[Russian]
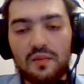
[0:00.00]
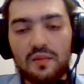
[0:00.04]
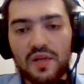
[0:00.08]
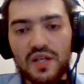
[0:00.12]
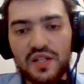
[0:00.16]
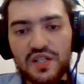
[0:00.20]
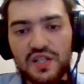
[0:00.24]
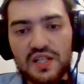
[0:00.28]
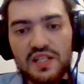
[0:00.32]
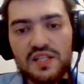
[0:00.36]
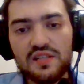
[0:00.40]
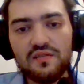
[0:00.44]

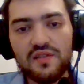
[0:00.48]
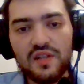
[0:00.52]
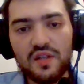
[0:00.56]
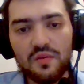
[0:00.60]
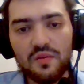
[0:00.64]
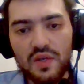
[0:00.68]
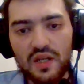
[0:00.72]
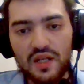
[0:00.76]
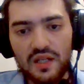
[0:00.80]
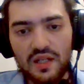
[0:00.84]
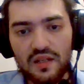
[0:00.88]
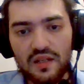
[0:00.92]
обращайте
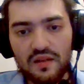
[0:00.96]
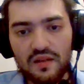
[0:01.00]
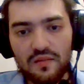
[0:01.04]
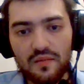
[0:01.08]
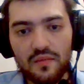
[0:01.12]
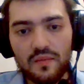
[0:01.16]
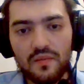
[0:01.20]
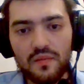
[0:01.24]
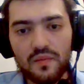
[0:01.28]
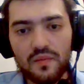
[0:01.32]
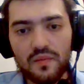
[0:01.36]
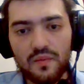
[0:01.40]
внимание,
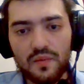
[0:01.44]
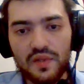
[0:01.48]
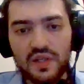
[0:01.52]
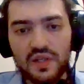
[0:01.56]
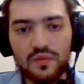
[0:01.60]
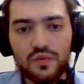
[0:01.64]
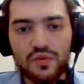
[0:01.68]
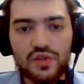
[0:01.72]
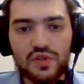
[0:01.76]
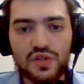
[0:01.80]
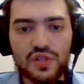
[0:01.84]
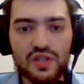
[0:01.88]

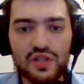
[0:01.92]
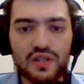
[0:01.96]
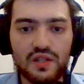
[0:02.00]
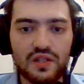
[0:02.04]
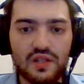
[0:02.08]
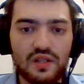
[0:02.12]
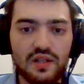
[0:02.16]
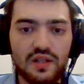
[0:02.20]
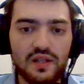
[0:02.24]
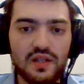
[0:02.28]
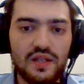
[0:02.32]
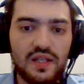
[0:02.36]
потому
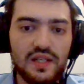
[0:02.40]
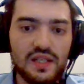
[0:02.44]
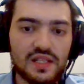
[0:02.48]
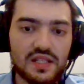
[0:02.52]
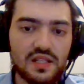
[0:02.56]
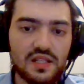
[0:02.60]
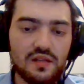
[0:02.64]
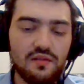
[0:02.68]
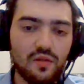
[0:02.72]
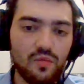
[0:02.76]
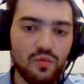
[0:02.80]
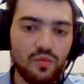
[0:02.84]
что
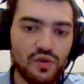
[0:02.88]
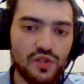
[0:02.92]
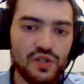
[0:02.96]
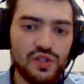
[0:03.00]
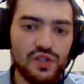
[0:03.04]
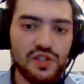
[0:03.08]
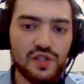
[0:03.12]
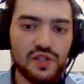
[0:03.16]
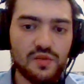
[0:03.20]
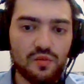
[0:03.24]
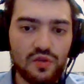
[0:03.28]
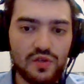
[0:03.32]
если вы
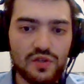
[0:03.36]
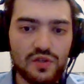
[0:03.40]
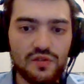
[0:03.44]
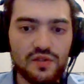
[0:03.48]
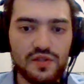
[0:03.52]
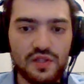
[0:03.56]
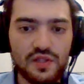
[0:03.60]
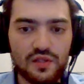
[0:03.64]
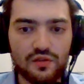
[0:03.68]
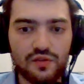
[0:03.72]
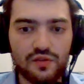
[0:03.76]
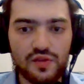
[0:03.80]
будете
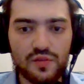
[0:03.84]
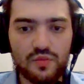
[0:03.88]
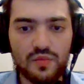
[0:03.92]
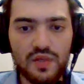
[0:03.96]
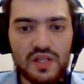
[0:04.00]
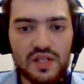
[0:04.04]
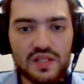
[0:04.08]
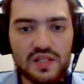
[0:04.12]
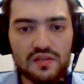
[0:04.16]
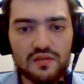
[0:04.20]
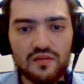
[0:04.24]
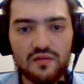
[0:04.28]
использовать Citrus
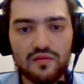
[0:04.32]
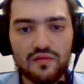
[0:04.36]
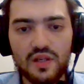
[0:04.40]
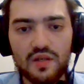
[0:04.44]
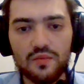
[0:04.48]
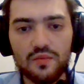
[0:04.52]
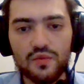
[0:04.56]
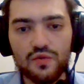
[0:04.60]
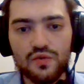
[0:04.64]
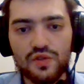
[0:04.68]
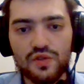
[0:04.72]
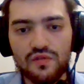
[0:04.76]
Base,
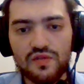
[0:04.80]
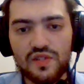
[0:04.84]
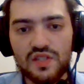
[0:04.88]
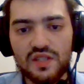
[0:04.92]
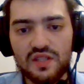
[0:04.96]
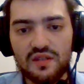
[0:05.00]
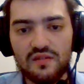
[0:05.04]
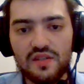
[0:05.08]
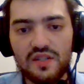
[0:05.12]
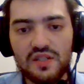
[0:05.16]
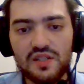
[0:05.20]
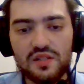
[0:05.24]
вам нужно
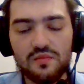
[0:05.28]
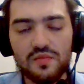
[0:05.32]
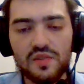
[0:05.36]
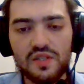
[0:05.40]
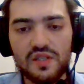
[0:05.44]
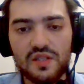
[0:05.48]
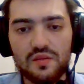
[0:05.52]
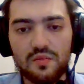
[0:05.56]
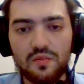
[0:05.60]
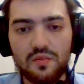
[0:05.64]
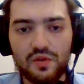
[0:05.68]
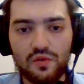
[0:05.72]
все
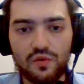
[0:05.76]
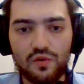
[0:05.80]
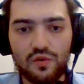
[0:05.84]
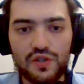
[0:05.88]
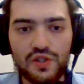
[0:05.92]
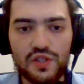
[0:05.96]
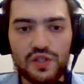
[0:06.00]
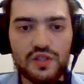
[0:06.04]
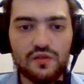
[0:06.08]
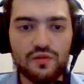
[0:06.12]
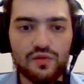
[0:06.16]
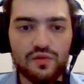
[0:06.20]
зависимости
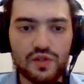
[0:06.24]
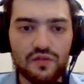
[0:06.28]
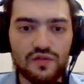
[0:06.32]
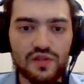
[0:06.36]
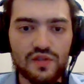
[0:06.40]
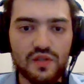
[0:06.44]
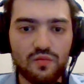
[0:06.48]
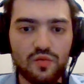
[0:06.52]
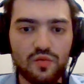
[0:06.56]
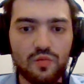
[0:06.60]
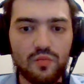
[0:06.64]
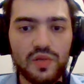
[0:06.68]
подключить уже
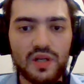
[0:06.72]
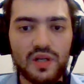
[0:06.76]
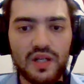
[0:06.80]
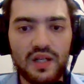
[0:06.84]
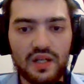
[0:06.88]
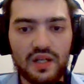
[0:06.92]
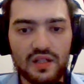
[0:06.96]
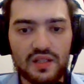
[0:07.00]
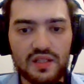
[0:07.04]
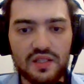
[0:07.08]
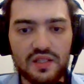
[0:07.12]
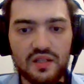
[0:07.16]
в самом
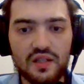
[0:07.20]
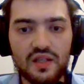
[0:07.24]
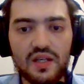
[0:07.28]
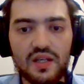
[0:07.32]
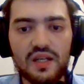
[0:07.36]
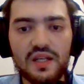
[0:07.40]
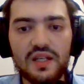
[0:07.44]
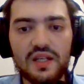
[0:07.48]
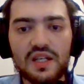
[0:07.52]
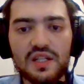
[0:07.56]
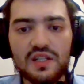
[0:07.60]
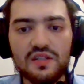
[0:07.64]
проекте.
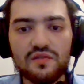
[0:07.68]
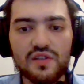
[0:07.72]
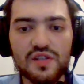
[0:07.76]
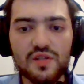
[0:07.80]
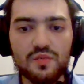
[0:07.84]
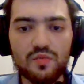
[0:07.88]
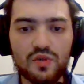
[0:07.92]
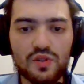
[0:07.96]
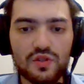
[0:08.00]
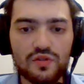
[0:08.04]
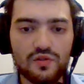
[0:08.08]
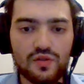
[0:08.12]
Я же
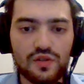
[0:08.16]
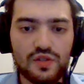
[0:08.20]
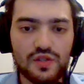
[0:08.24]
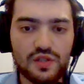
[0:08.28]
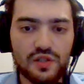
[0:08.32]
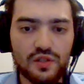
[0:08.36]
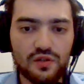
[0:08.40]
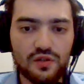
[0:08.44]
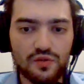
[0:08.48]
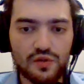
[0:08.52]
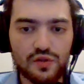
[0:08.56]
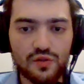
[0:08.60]

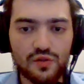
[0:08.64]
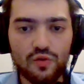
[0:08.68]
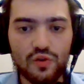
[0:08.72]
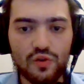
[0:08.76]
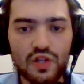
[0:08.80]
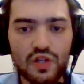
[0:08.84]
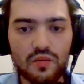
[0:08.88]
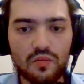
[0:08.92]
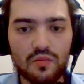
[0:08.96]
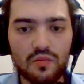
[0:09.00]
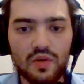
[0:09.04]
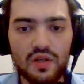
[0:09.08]
воспользуюсь Citrus
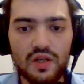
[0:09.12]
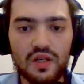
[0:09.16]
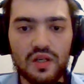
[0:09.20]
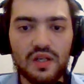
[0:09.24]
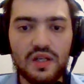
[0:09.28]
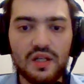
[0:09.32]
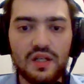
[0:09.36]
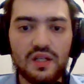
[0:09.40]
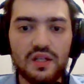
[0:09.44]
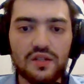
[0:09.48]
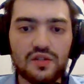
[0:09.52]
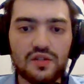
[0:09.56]
Core,
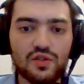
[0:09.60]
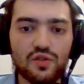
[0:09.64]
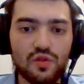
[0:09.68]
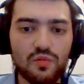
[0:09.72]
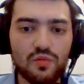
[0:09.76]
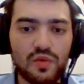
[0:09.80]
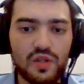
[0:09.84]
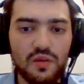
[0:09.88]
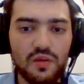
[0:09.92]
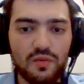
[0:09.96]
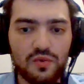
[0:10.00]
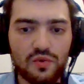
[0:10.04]

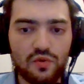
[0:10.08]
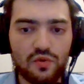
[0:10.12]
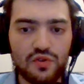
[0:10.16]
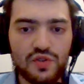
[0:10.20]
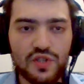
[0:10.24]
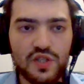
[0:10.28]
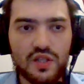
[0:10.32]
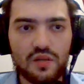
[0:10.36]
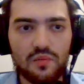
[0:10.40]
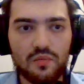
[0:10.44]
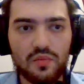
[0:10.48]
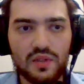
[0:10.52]
чтобы не
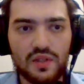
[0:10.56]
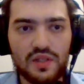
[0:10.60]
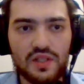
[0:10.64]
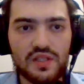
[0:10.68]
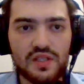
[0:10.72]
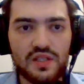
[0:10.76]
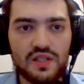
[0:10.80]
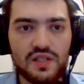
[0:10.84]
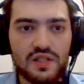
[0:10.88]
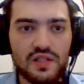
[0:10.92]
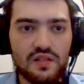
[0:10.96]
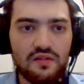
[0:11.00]
подключать
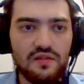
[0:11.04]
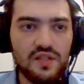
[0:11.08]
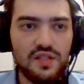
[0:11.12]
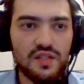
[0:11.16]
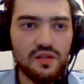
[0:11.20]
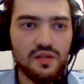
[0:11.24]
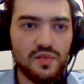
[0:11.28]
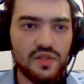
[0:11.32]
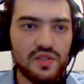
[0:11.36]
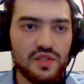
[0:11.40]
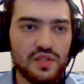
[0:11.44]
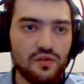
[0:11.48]
дополнительные
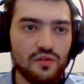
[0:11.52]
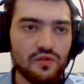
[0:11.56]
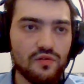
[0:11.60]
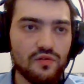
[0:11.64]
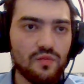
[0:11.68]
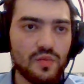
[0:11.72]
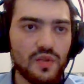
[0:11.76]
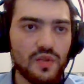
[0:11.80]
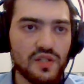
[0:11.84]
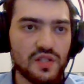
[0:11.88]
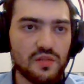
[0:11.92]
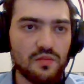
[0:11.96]
зависимости.
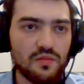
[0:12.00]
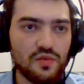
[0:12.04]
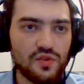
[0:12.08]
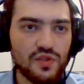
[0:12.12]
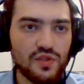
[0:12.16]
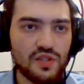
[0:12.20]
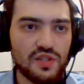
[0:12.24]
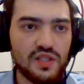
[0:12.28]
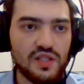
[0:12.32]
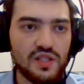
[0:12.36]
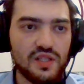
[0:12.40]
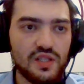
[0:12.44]
Он, в принципе,
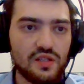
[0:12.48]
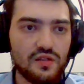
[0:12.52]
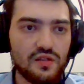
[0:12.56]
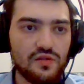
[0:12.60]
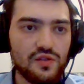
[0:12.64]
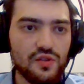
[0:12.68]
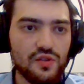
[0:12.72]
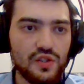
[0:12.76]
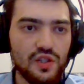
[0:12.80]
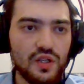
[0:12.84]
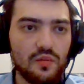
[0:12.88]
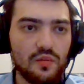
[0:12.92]
уже
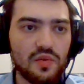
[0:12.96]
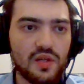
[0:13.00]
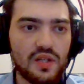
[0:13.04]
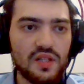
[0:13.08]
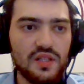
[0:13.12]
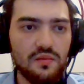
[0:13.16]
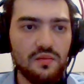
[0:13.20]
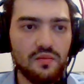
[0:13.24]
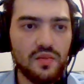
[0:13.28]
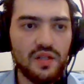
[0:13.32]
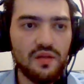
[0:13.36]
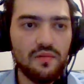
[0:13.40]
содержит все
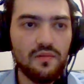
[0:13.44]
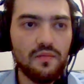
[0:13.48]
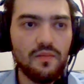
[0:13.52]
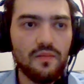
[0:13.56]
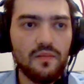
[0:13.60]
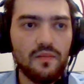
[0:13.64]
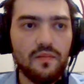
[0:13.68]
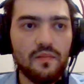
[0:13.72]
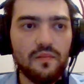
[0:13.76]
необходимое.